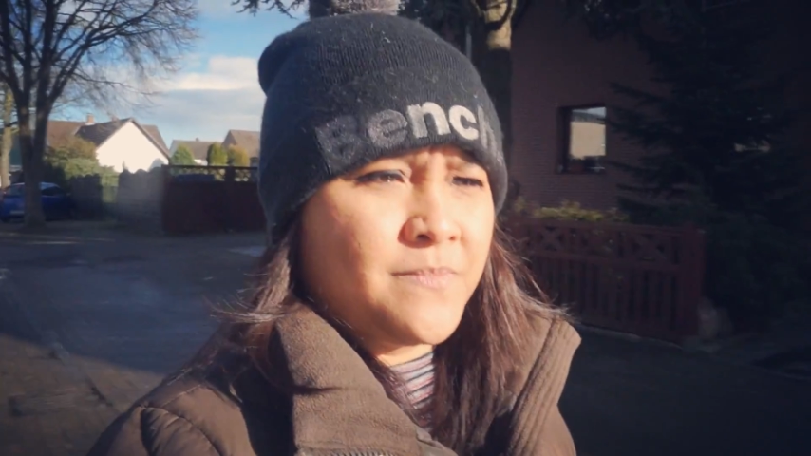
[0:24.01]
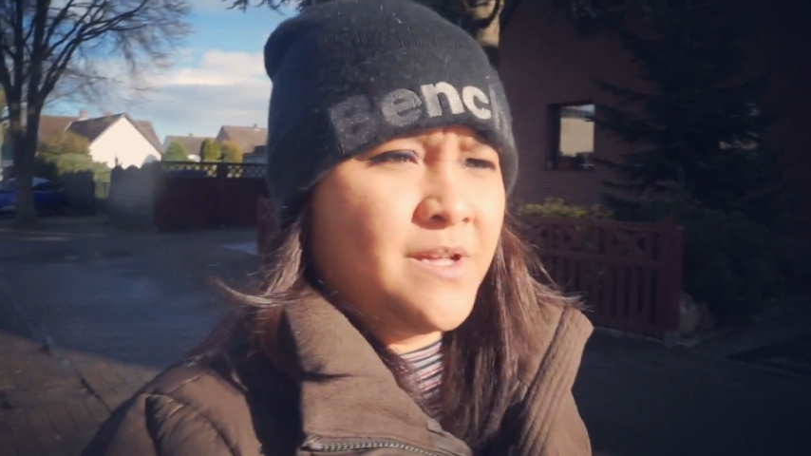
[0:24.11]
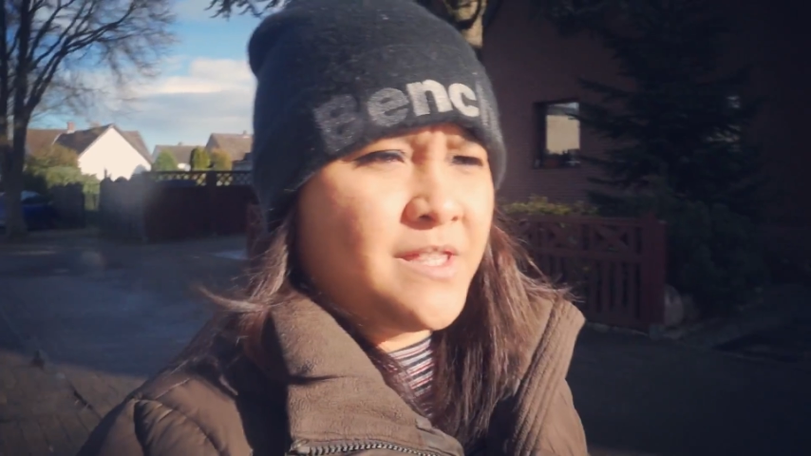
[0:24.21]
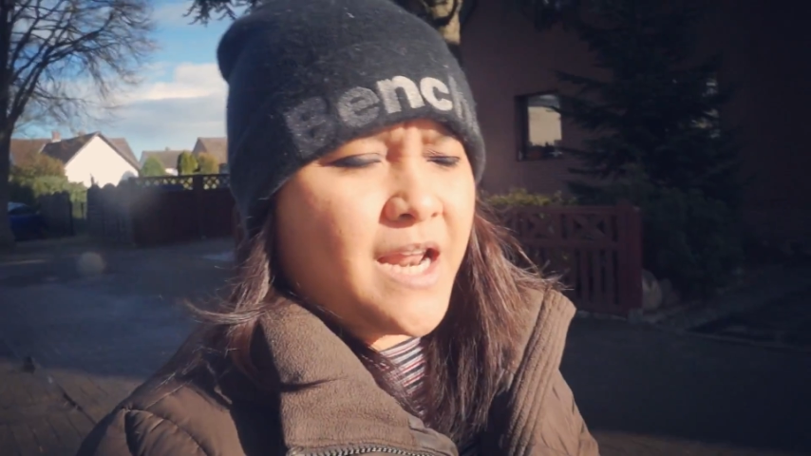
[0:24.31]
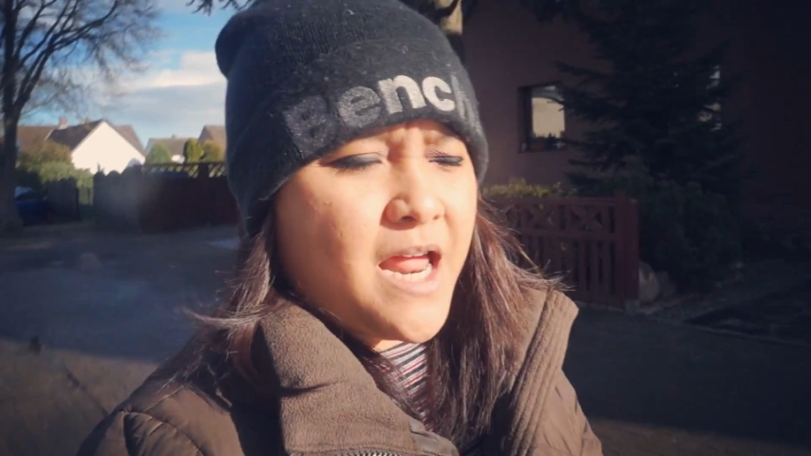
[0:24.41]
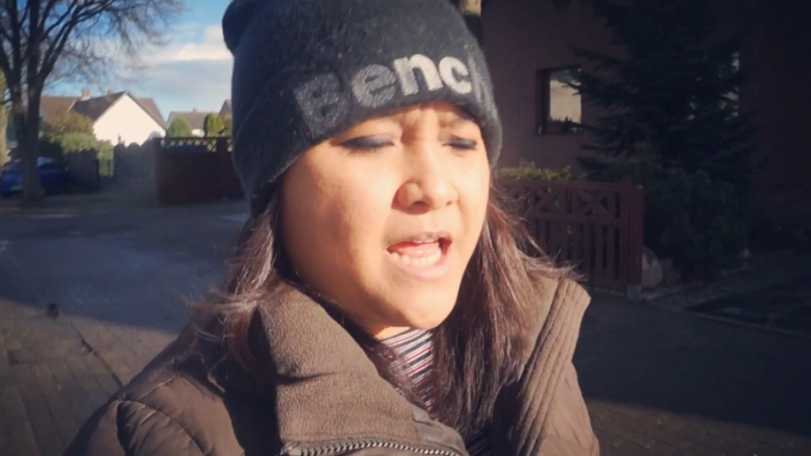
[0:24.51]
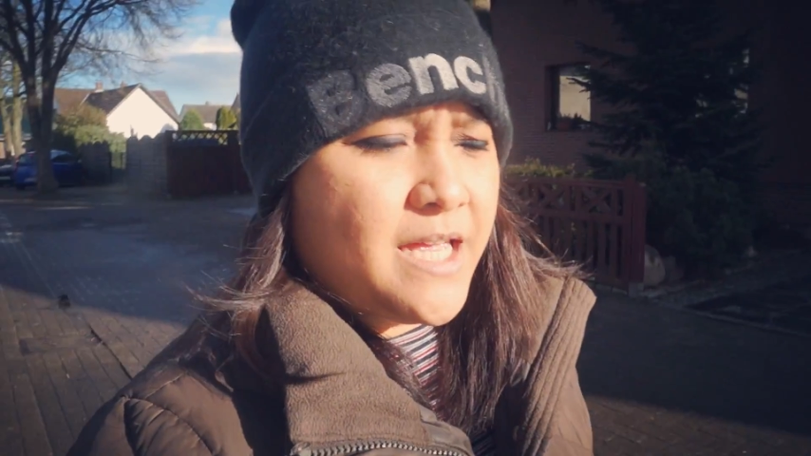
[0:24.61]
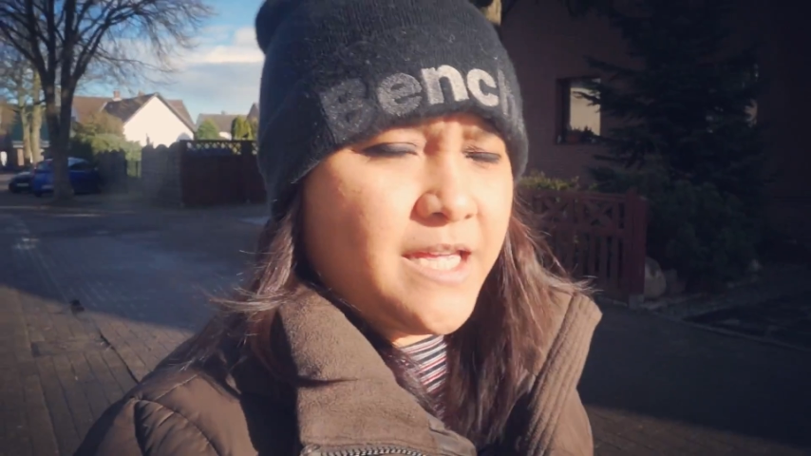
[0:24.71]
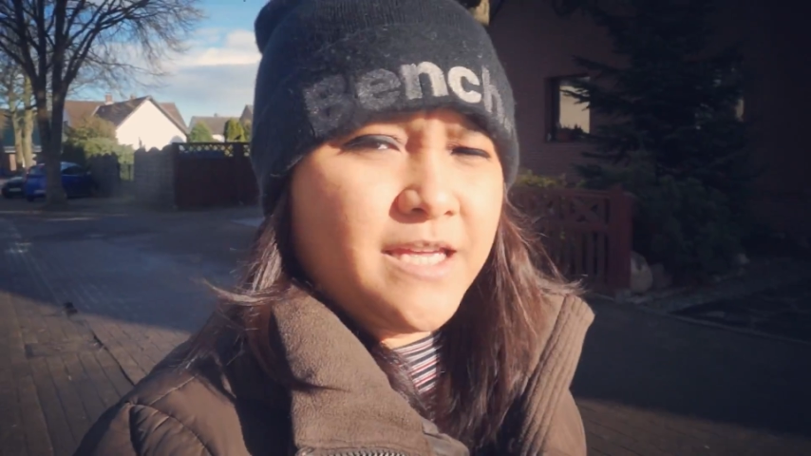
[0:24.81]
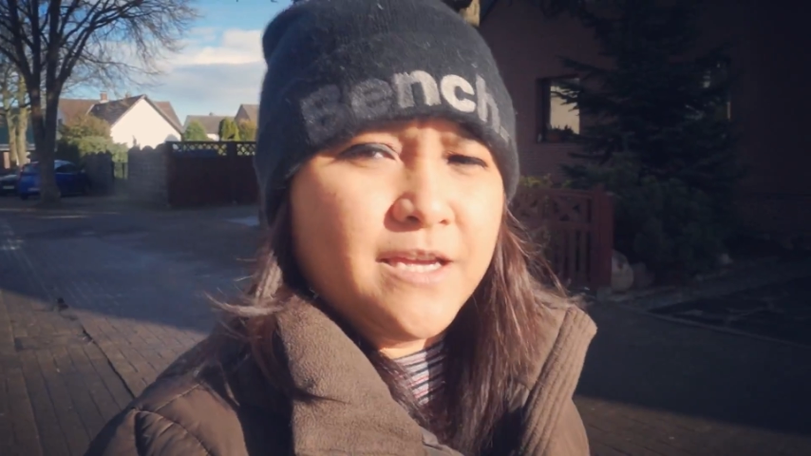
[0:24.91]
terang
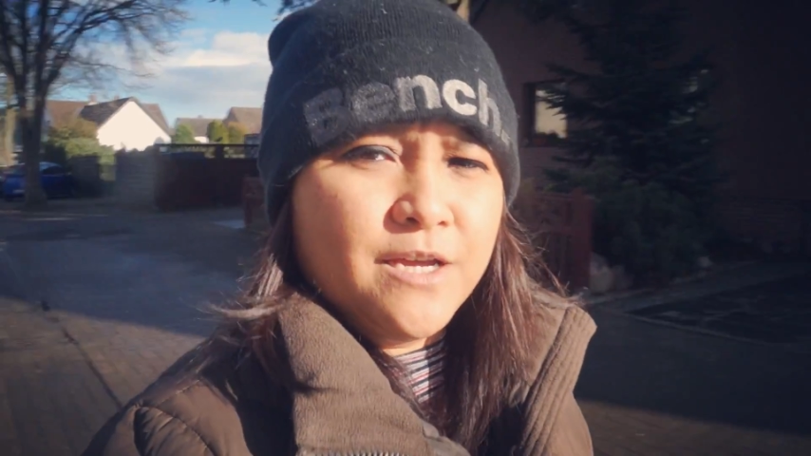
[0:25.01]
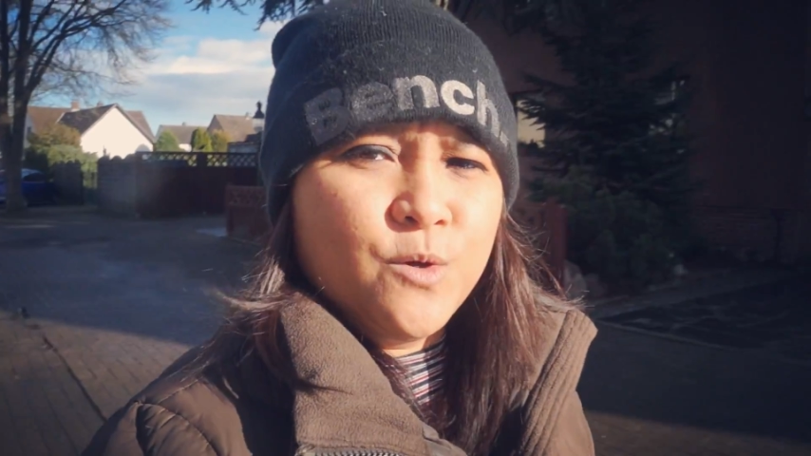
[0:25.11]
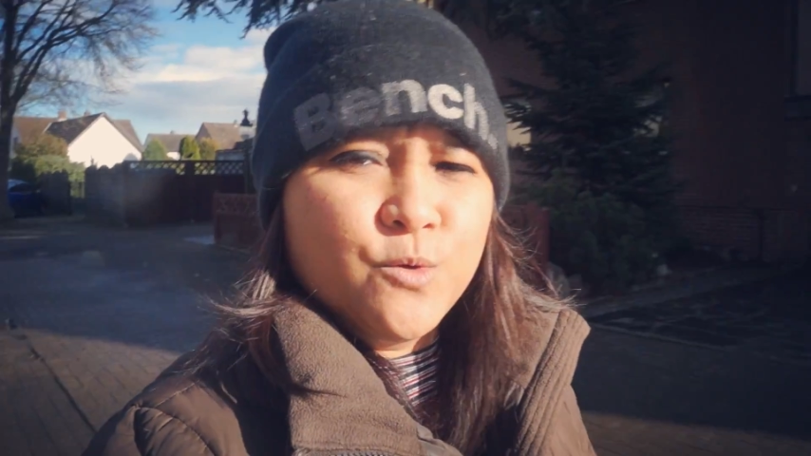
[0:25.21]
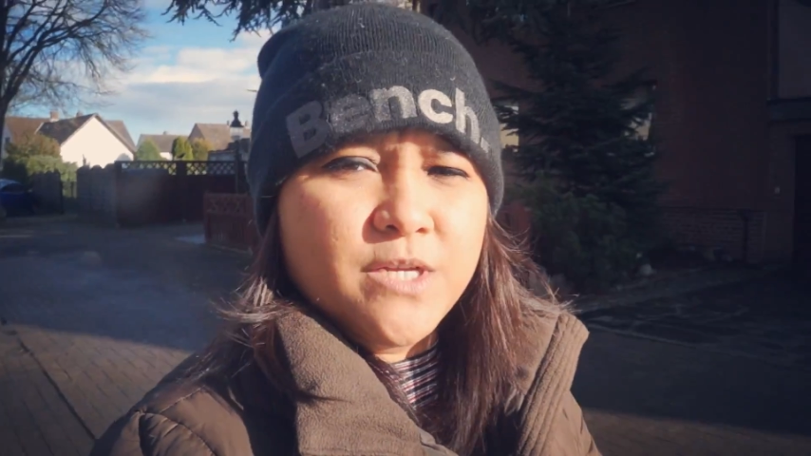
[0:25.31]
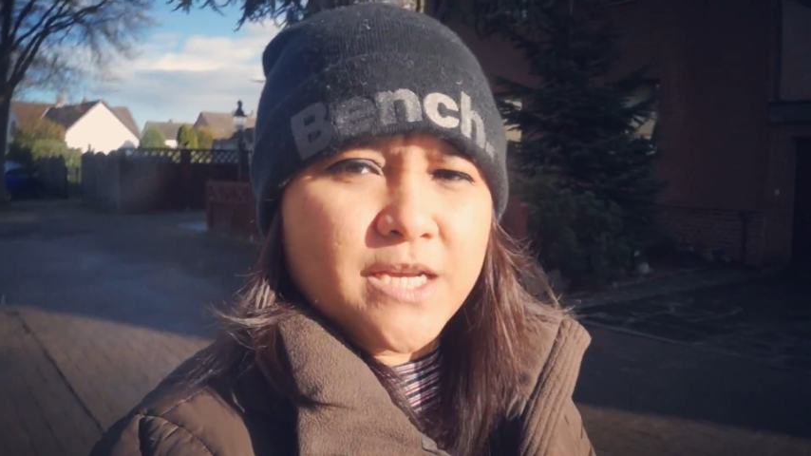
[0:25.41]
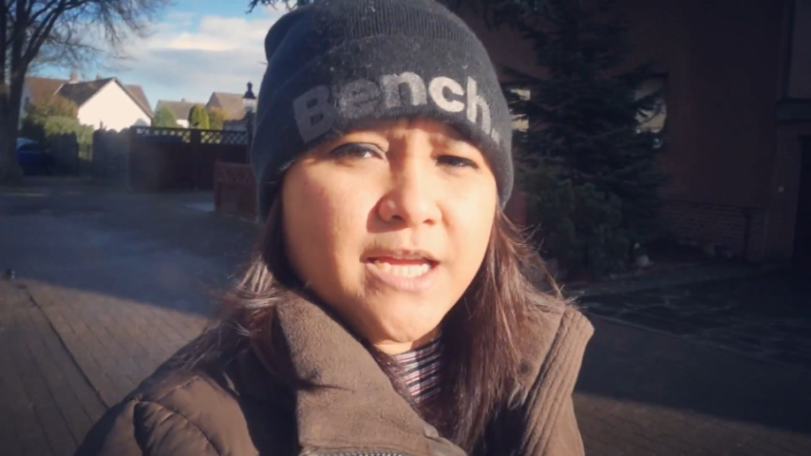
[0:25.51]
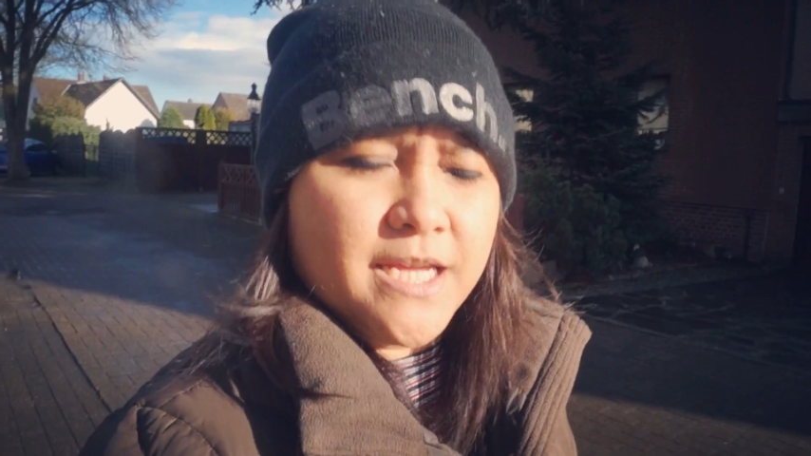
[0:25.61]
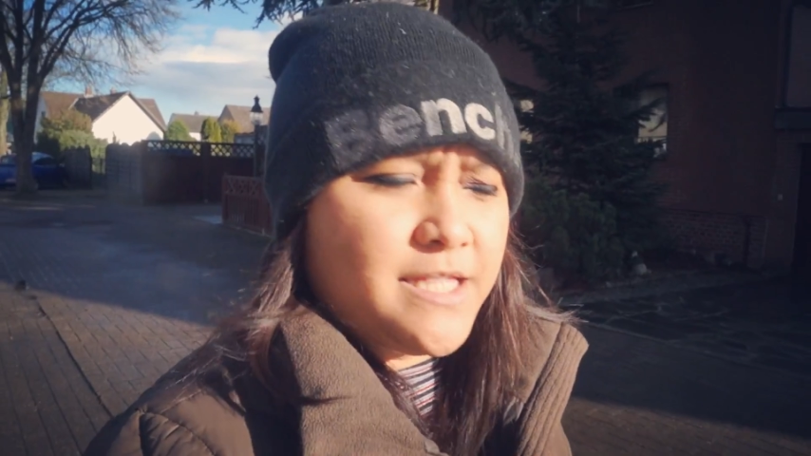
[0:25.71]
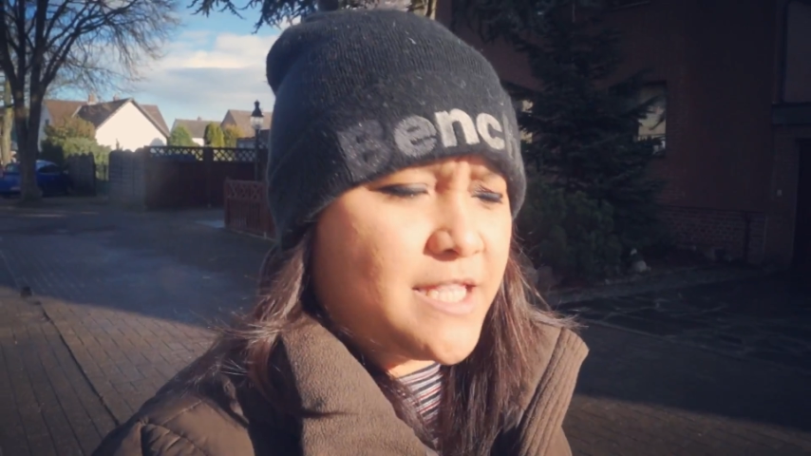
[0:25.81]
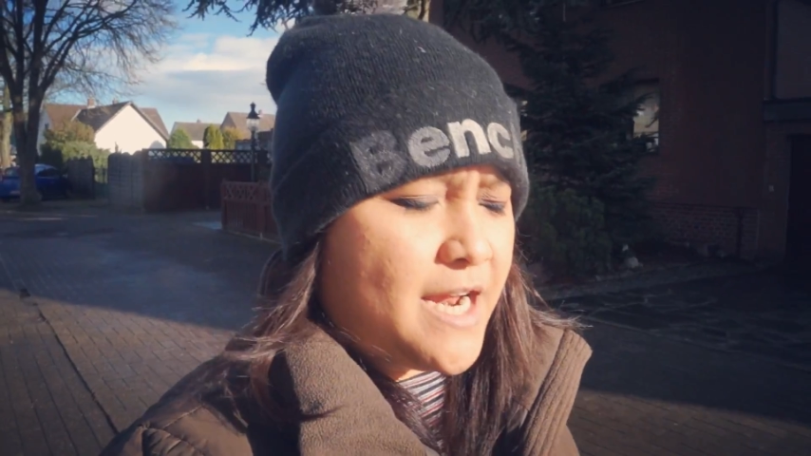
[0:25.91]
lagi, hujan
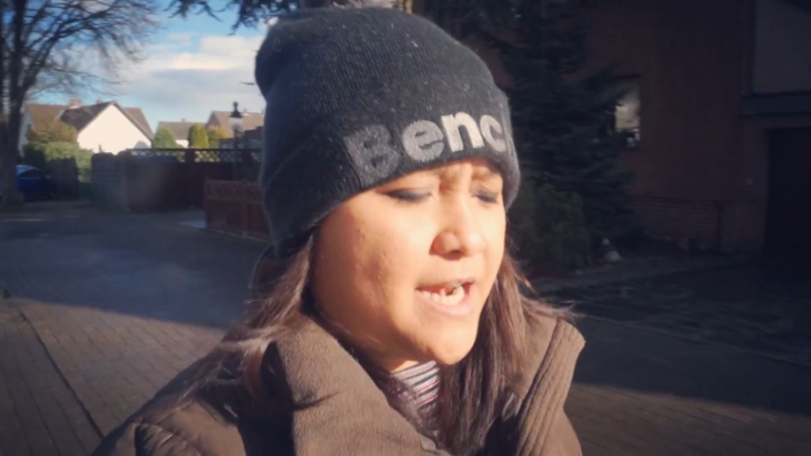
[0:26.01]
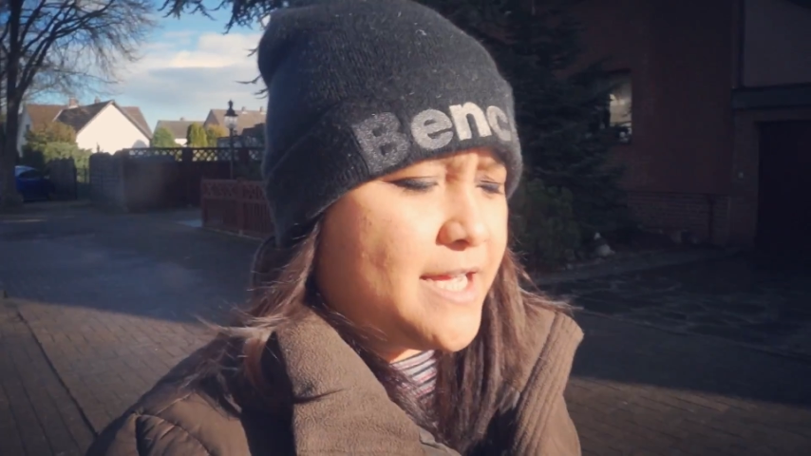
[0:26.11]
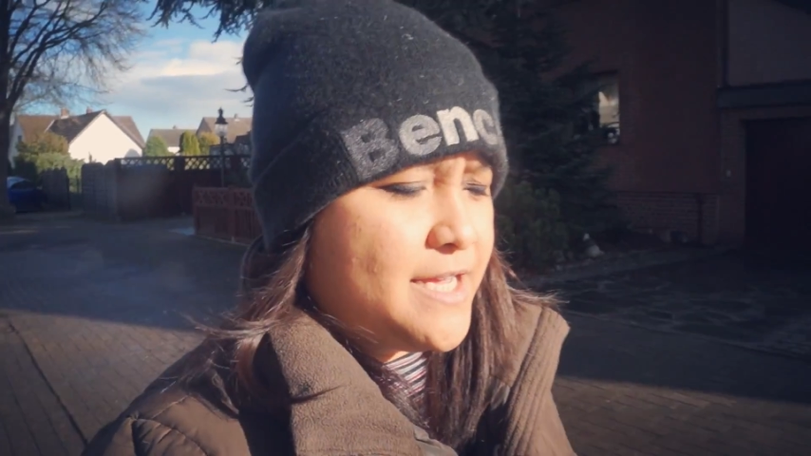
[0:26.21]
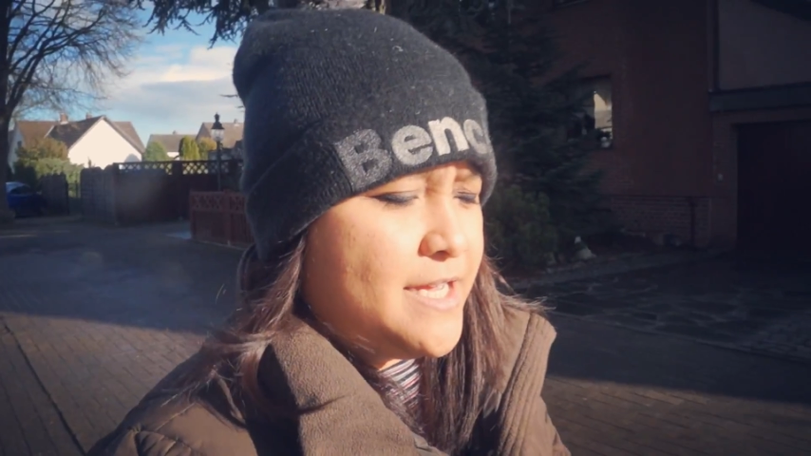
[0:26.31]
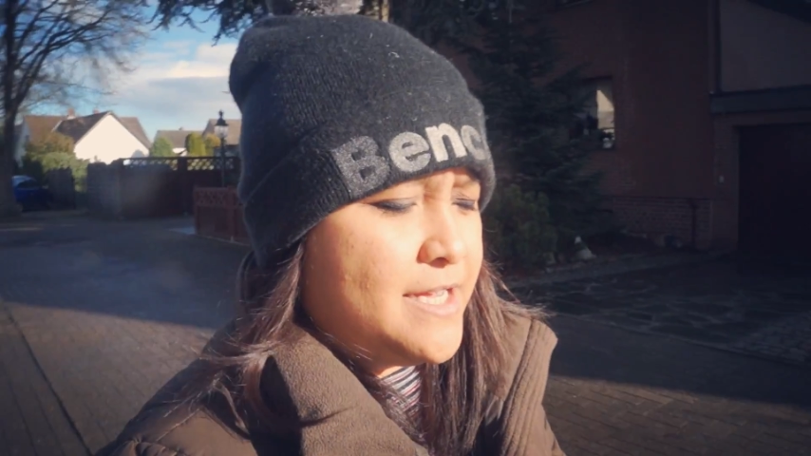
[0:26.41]
lagi, terang lagi.